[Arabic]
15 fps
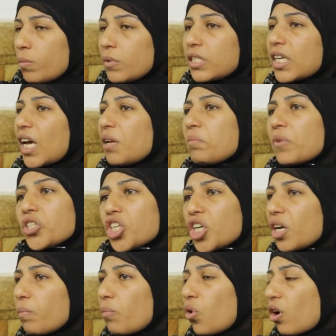ومن ساعه ما
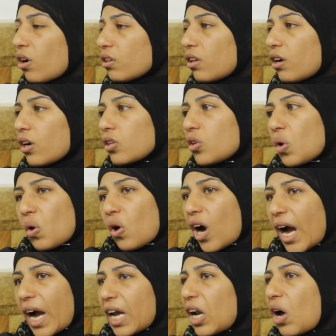شرب مخدرات هو
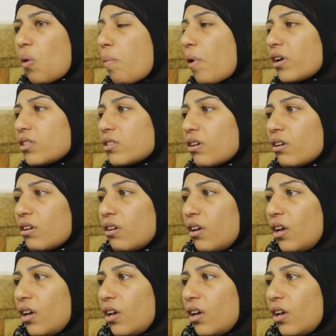اخلاقه بايظه